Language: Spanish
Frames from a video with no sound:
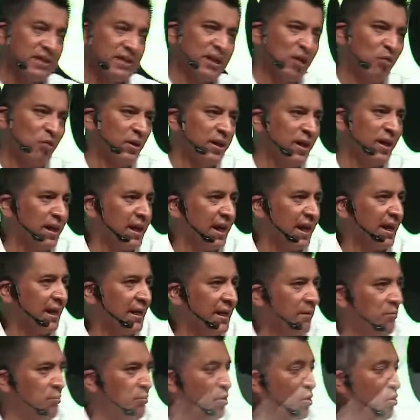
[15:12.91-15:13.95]
recuerden que,
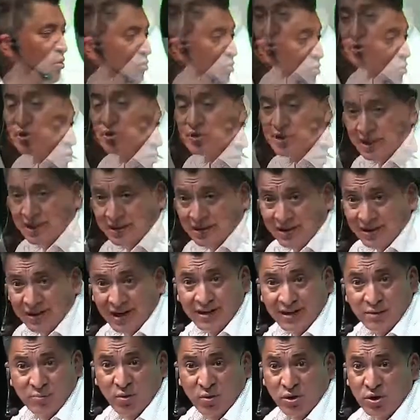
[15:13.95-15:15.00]
por orgullo
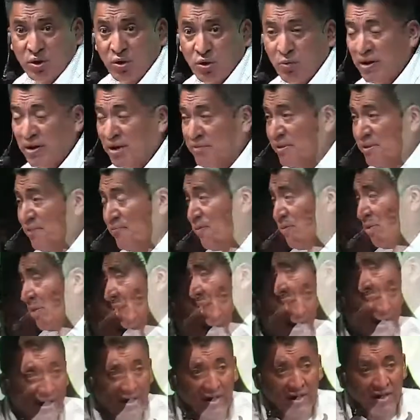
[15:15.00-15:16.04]
Satanás, por soberbia,
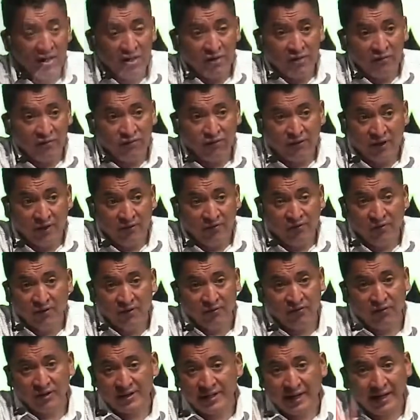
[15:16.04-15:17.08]
fue,
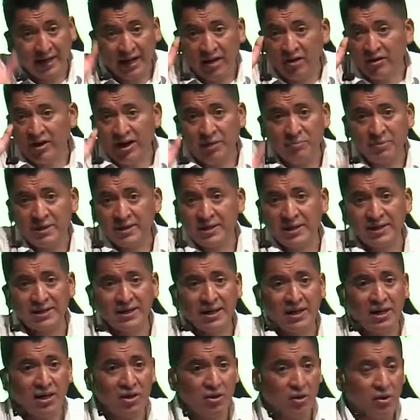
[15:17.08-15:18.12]
fue sacado de la
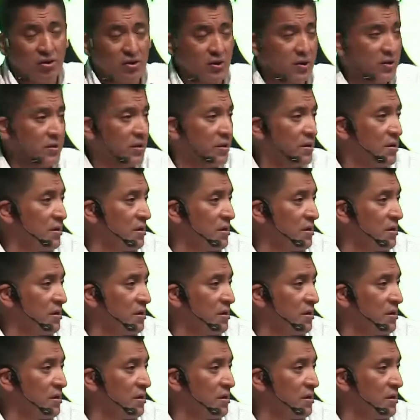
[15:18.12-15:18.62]
presencia de Dios.